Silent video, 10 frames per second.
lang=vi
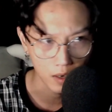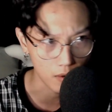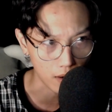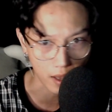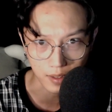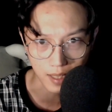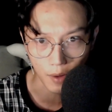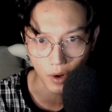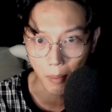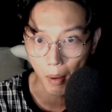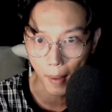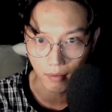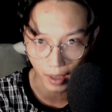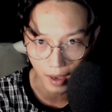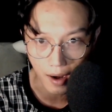hoặc là sau đó để mà bạn
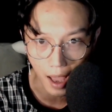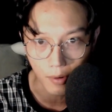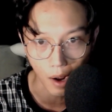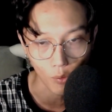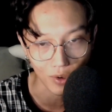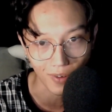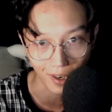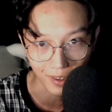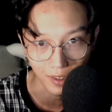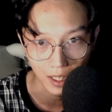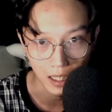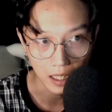té lao đầu như vậy được.